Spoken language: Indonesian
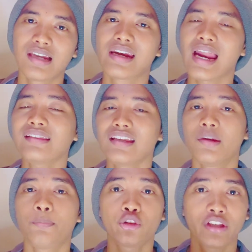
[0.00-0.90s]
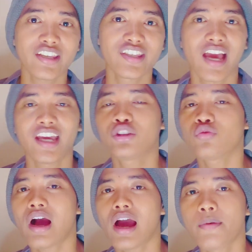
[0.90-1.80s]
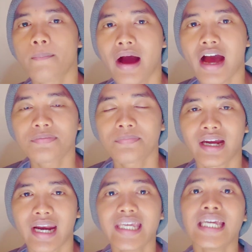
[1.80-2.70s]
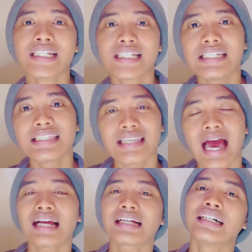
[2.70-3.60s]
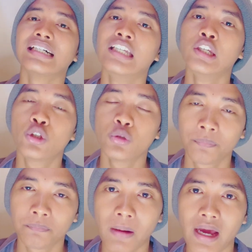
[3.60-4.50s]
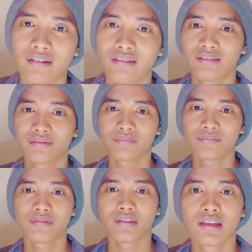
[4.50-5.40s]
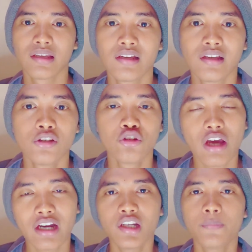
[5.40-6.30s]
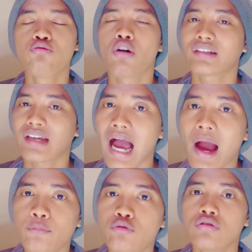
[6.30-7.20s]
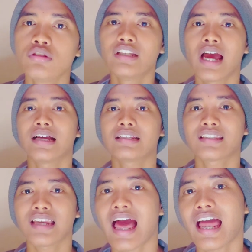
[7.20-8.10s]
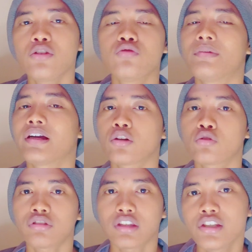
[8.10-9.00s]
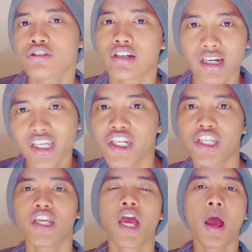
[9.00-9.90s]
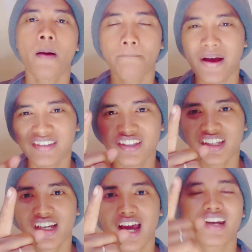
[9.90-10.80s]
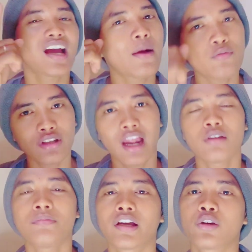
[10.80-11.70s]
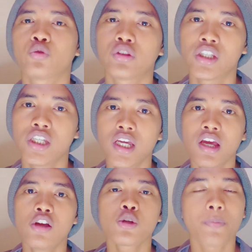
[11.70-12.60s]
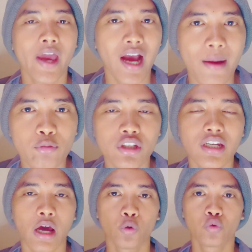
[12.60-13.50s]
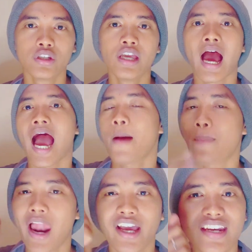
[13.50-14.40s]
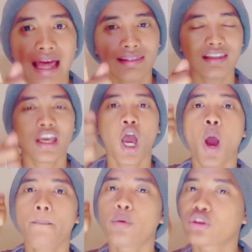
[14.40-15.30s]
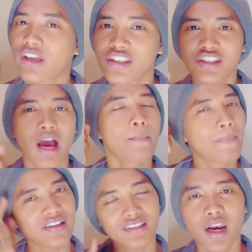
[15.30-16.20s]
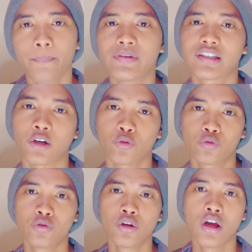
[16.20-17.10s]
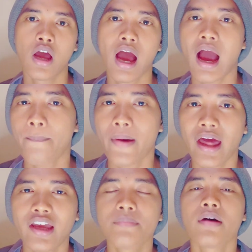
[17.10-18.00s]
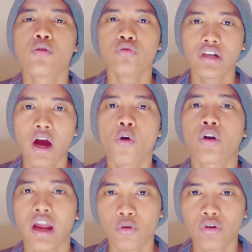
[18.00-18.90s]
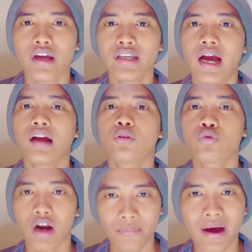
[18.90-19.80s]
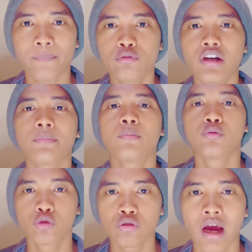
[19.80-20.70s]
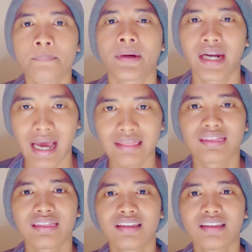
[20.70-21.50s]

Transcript: dan nanti di podcastnya itu akan membahas mengenai kisah kehidupan. Jadi buat kamu yang selalu mengikuti channel ini, pastikan kamu selalu mengikuti supaya kamu tidak rugi. Apalagi nanti podcastnya pasti lebih seru. Apalagi mengundang orang-orang yang kurang mampu dan membutuhkan berkat.